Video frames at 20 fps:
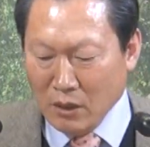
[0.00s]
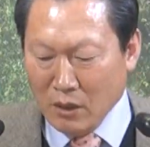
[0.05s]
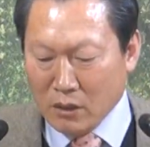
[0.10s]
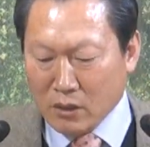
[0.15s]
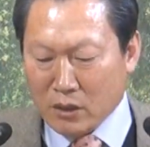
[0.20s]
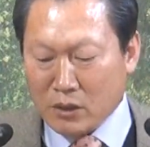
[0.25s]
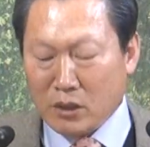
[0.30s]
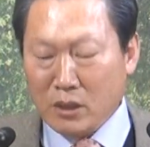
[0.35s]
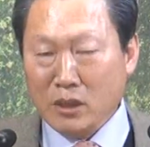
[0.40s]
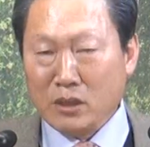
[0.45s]

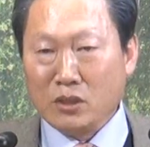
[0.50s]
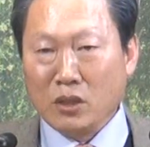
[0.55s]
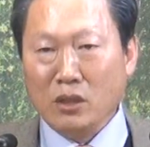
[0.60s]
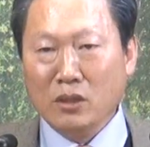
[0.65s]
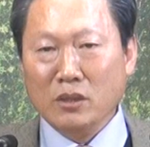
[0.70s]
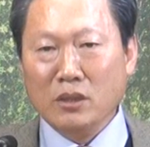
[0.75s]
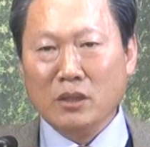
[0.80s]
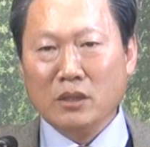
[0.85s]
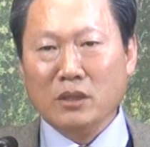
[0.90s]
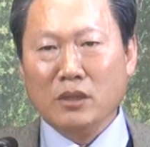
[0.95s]
그래서 이
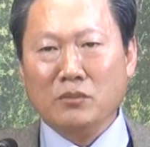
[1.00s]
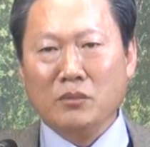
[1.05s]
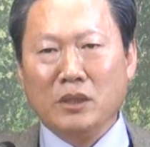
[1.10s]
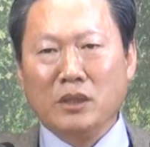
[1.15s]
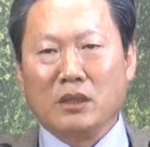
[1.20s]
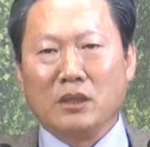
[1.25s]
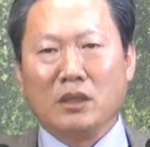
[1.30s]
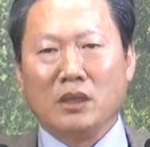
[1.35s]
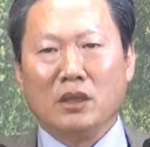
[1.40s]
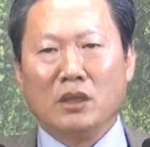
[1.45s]

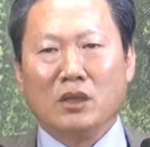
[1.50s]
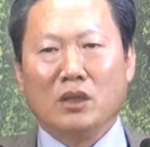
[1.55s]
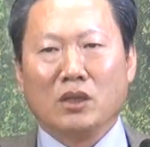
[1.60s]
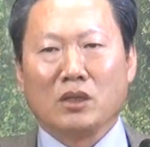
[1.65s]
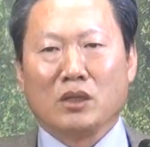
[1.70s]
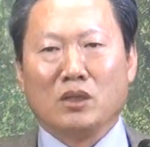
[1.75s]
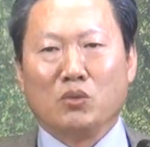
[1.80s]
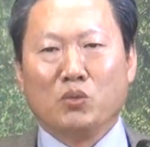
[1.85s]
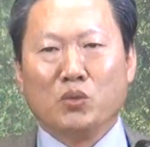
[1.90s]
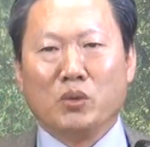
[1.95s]
성령님이
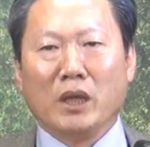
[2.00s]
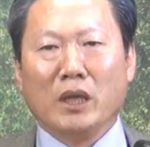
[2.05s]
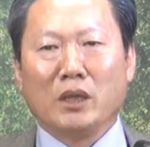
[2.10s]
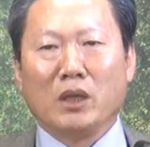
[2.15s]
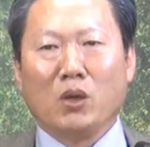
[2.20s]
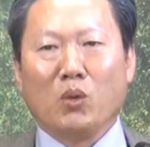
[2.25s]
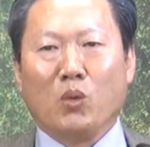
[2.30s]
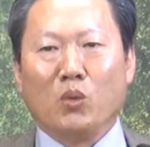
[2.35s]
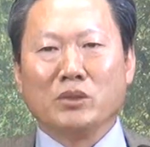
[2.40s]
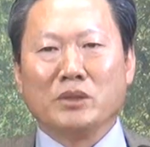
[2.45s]
그
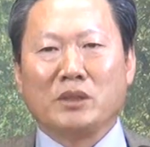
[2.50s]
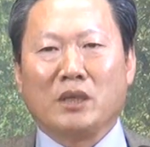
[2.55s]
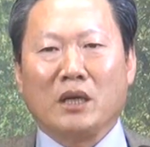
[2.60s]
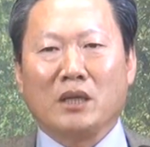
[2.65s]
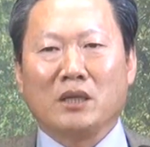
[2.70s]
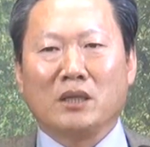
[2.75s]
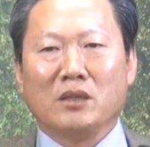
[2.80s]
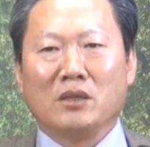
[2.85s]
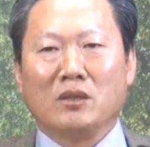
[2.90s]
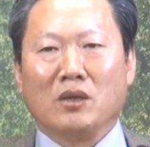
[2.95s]
우리에게 온
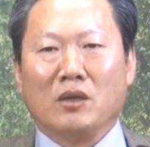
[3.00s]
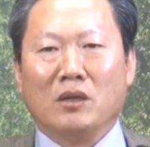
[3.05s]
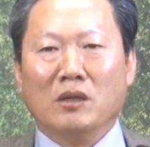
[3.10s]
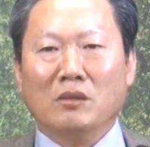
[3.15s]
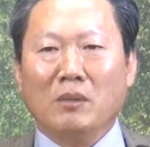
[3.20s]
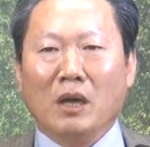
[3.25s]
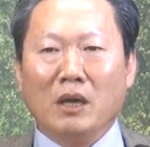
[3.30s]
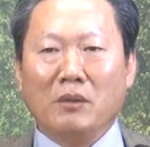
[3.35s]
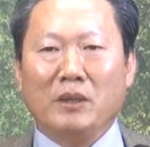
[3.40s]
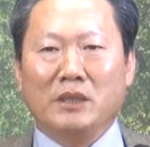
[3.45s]
사건은
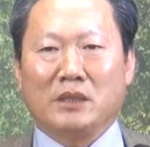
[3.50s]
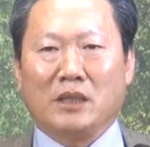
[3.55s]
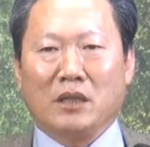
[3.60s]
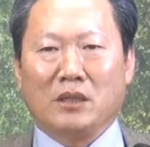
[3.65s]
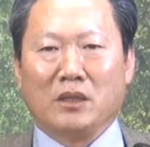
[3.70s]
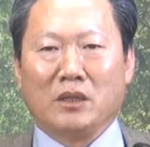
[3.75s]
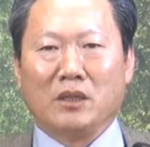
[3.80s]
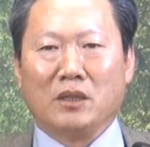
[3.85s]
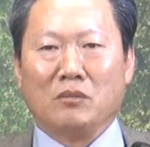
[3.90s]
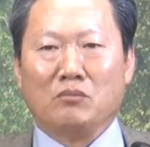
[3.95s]
어마어마한
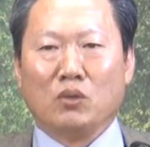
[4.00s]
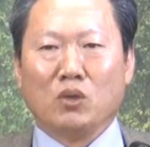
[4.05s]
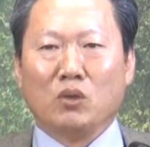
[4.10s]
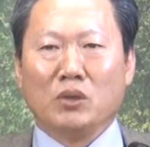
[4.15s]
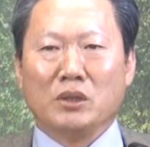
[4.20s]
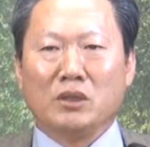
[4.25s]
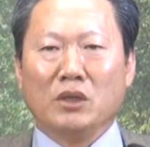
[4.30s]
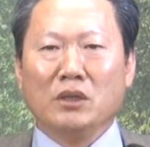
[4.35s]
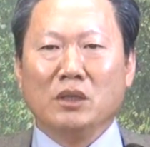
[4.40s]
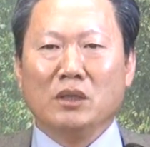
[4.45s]
사건이에요.
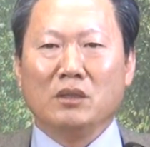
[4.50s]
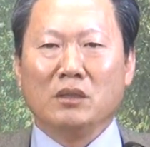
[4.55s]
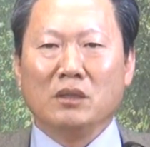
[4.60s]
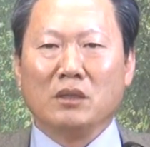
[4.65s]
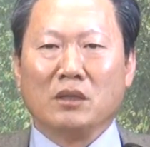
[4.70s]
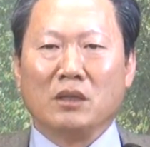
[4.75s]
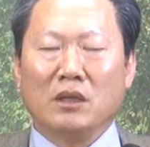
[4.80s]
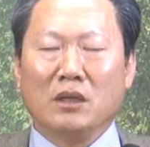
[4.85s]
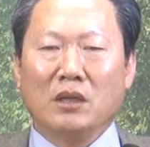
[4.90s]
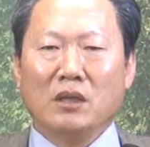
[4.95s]
물론
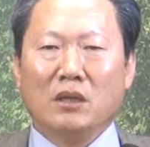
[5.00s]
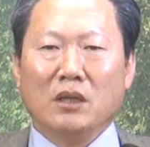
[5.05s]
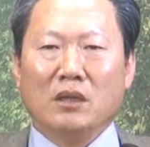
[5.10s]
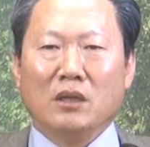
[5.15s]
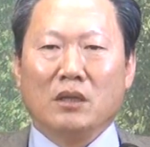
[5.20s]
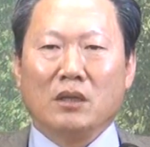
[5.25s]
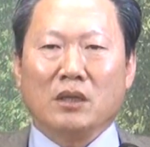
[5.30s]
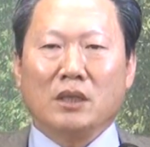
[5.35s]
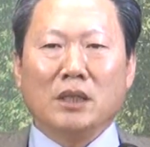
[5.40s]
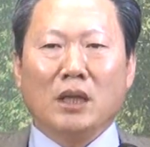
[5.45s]
성령은
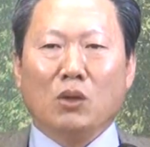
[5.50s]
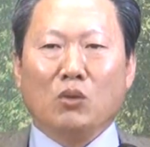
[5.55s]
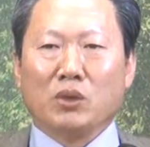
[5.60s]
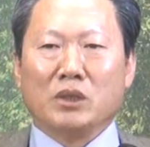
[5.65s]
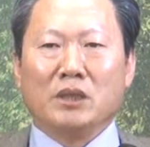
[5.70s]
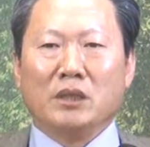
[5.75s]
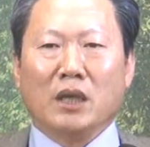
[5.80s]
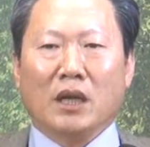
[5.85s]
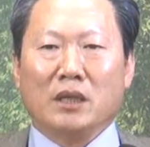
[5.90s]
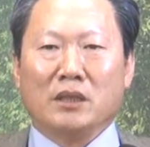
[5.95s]
그냥
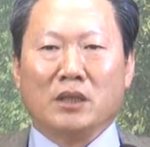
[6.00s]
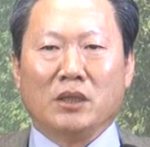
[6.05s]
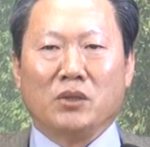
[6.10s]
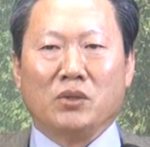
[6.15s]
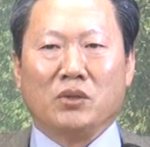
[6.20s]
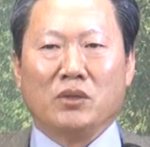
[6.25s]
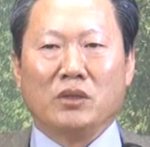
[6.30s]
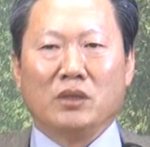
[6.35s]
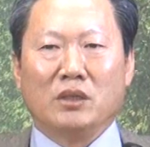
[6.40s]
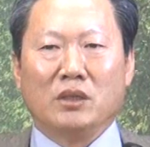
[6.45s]
오신 게
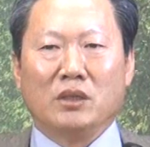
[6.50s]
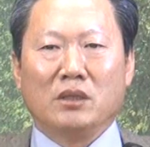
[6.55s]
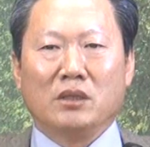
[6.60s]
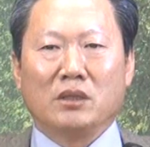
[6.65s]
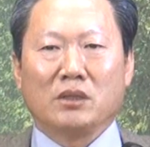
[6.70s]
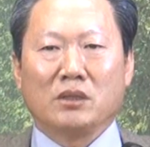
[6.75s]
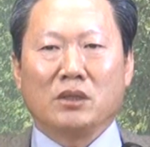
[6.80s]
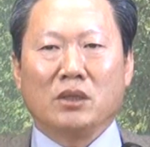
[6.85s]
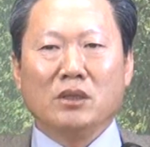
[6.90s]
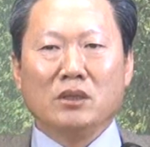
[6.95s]
아니에요.
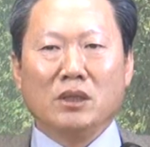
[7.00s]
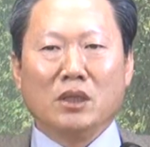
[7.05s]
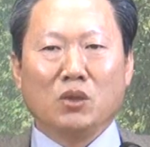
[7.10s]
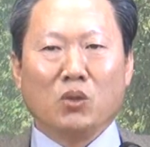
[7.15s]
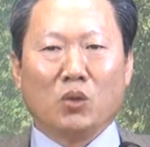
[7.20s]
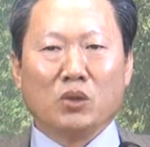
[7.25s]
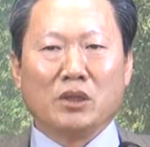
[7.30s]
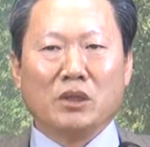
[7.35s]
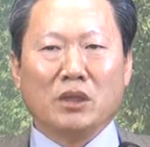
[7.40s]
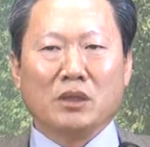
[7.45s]
성령이
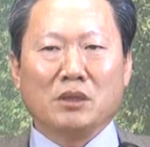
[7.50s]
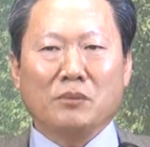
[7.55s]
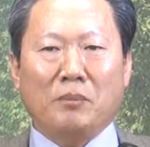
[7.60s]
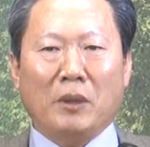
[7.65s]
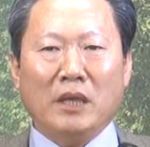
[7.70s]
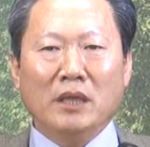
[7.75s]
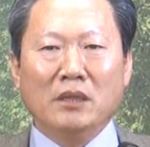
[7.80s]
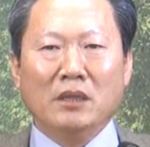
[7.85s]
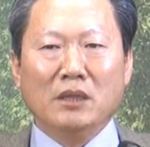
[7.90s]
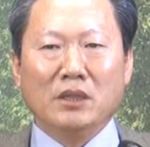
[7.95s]
오신 것은
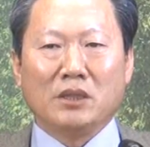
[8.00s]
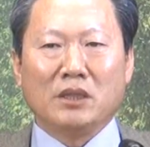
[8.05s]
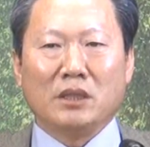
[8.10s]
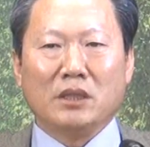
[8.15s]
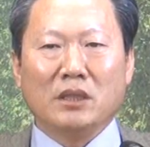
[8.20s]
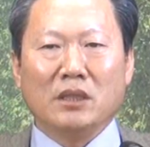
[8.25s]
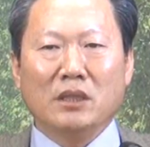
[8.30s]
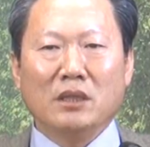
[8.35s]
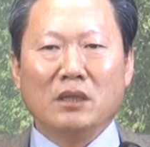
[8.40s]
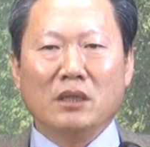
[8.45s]

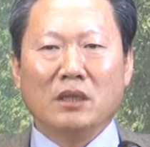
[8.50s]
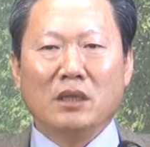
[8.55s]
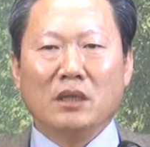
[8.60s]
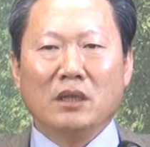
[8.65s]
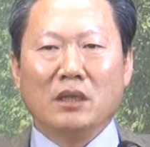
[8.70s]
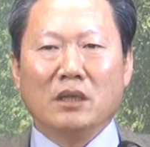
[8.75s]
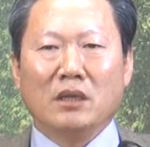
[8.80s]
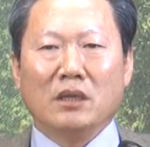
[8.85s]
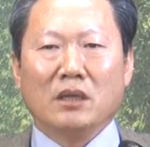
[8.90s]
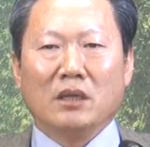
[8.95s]
반드시
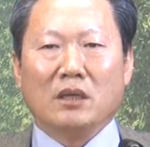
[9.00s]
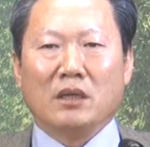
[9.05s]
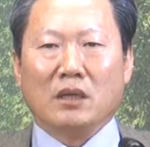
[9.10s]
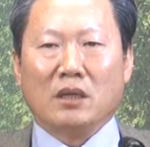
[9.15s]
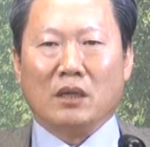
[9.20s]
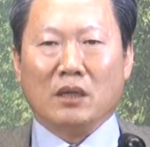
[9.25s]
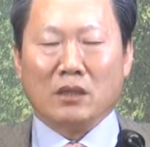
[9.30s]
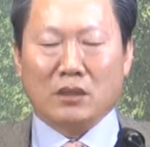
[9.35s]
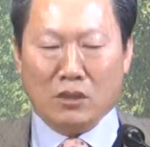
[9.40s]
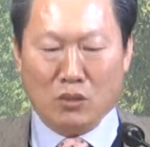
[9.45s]

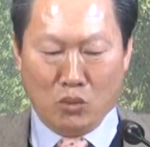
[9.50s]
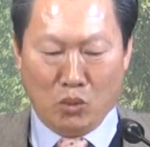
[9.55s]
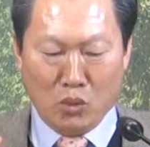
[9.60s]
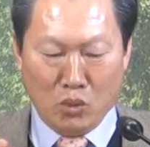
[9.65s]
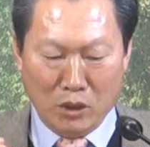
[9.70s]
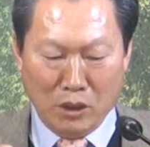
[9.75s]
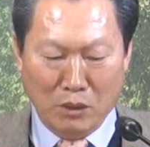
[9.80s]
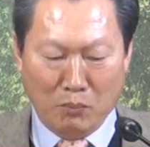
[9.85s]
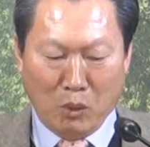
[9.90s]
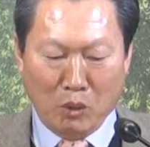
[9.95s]
어,
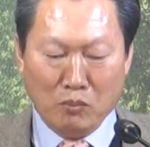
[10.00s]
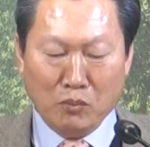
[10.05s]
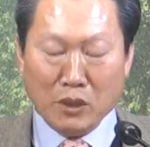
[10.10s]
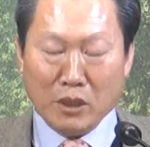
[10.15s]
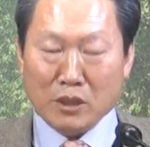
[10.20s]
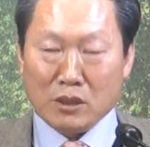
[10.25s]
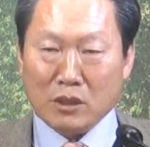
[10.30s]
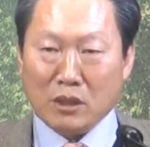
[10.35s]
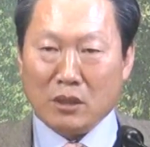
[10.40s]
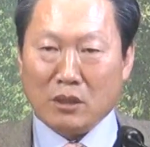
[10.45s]
오늘 이
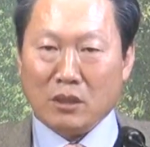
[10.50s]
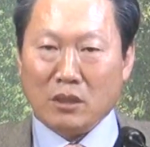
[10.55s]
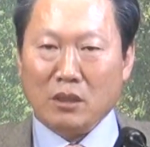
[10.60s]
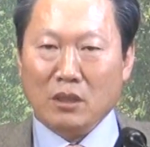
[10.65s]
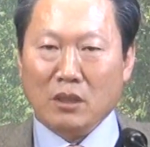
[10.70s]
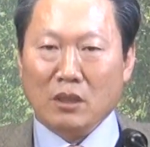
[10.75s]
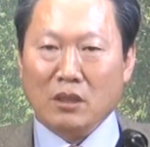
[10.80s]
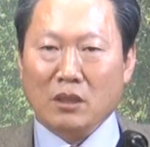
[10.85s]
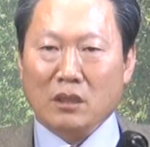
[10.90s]
본문에서